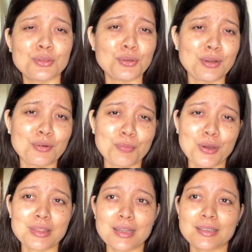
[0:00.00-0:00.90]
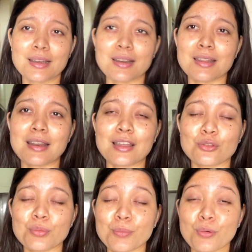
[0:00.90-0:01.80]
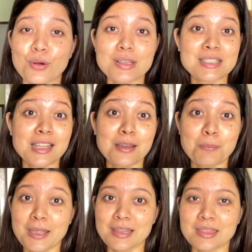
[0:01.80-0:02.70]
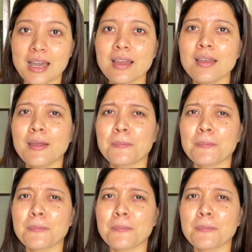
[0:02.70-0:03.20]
तो ना वो बहुत दर्द कर रहा था रात को भी बहुत ज़्यादा पेन था